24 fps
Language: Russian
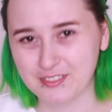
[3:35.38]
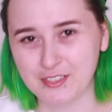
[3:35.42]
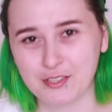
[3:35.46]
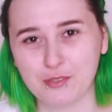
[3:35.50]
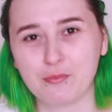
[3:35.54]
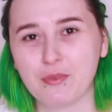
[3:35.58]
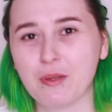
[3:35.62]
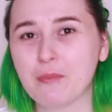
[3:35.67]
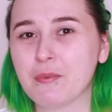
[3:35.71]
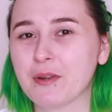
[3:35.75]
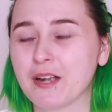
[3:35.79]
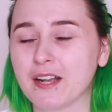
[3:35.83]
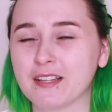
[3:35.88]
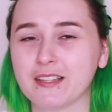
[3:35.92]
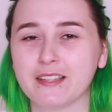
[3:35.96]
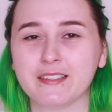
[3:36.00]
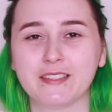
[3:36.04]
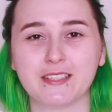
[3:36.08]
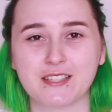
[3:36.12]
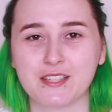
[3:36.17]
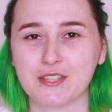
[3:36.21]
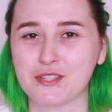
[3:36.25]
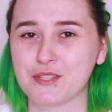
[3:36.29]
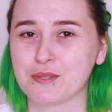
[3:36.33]
мне пока
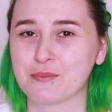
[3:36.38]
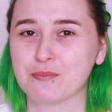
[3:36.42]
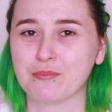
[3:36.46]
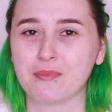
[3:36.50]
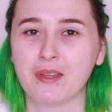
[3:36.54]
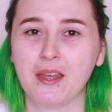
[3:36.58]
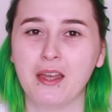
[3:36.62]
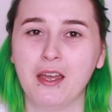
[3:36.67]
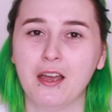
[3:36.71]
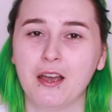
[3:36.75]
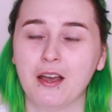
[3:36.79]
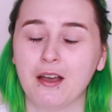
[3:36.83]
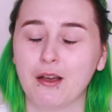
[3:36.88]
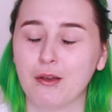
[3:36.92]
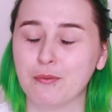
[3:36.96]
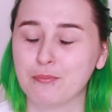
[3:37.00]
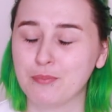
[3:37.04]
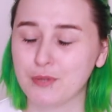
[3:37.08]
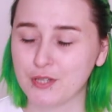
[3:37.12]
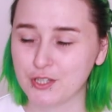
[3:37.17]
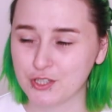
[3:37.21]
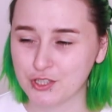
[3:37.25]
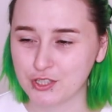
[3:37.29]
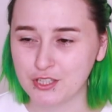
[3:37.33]
надо с этим
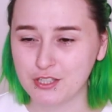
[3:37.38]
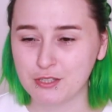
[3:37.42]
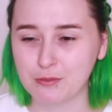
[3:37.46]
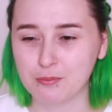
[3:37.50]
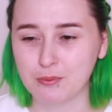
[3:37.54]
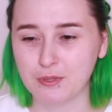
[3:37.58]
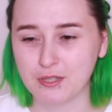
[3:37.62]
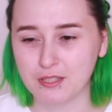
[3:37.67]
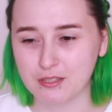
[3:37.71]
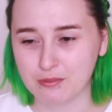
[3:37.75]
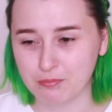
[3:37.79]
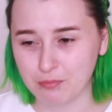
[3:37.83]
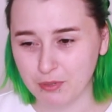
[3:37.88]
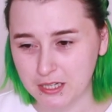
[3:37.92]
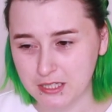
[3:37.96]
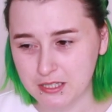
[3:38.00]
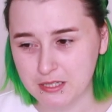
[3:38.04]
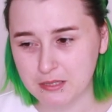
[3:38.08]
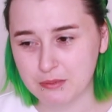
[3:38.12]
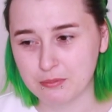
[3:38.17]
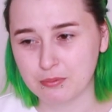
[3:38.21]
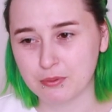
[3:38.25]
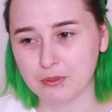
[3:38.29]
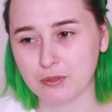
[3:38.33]
пережить,
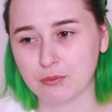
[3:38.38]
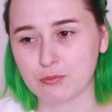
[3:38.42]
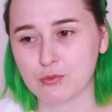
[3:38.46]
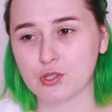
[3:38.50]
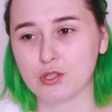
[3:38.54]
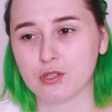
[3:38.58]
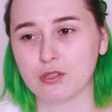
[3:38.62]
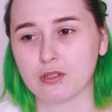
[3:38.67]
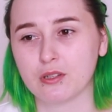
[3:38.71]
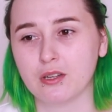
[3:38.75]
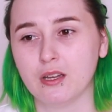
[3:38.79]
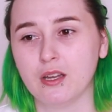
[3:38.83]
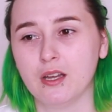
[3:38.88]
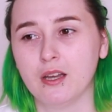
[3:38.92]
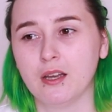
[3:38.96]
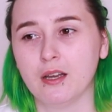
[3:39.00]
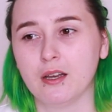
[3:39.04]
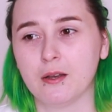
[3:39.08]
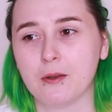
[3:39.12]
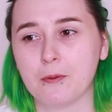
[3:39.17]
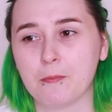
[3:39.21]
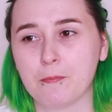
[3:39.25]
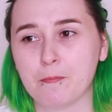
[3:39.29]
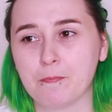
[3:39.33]
переспать, потому что
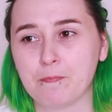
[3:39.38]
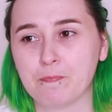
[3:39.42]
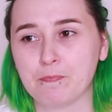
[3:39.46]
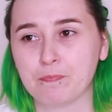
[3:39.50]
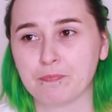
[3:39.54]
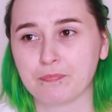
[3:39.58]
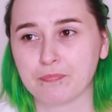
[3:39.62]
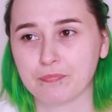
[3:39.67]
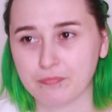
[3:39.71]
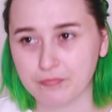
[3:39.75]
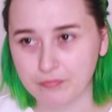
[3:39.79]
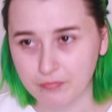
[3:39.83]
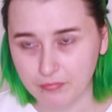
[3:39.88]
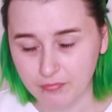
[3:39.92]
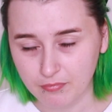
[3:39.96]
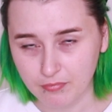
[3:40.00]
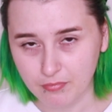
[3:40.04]
ну,